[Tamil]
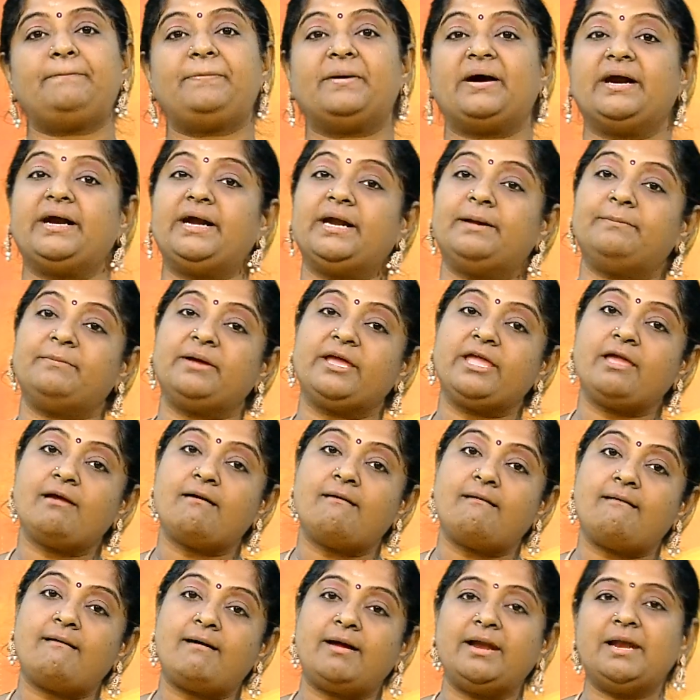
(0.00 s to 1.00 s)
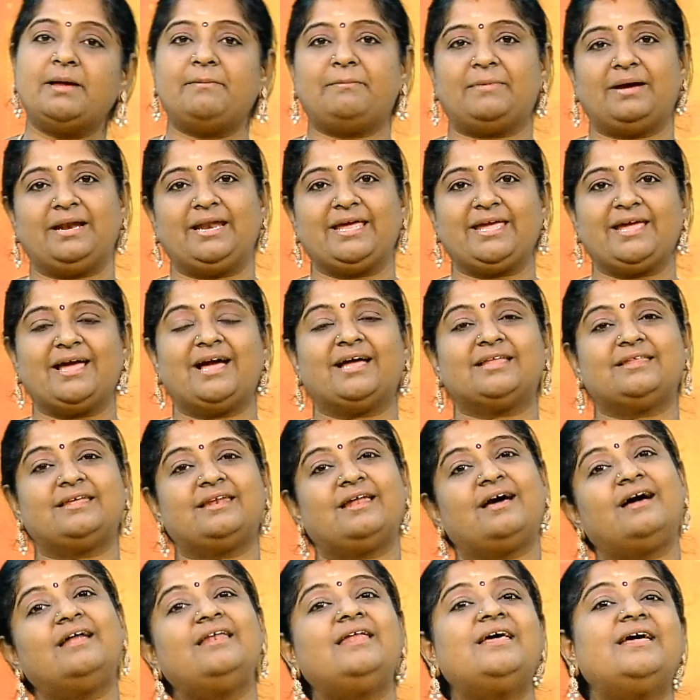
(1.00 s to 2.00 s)
பழமையான மலை
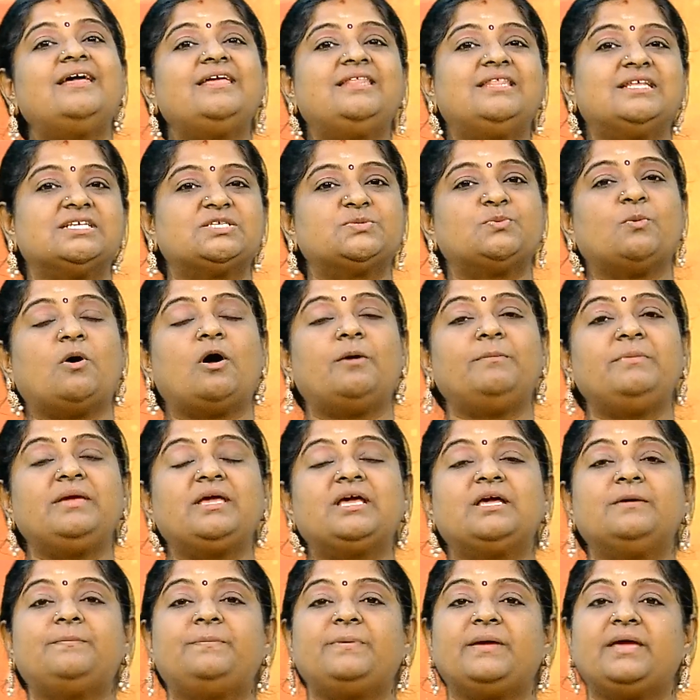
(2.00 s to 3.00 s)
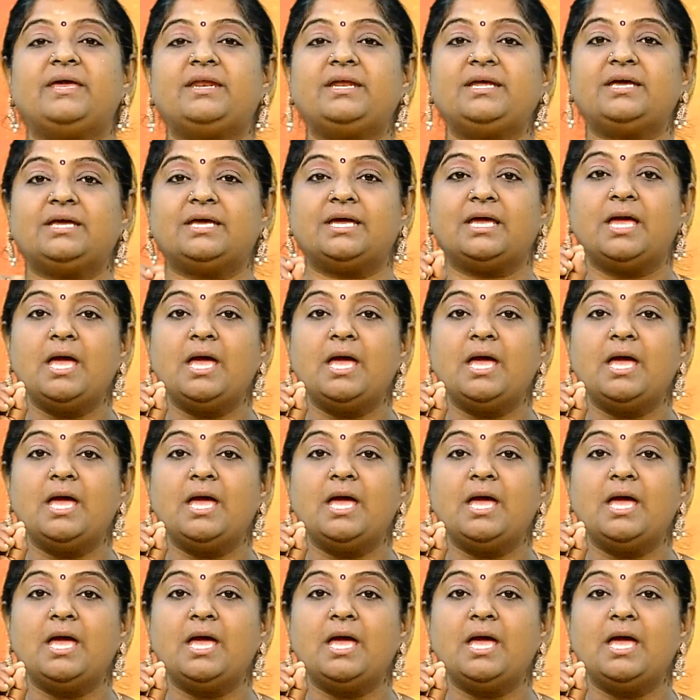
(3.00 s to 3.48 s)
அதனால் இந்த சுவாமிக்கு பேர்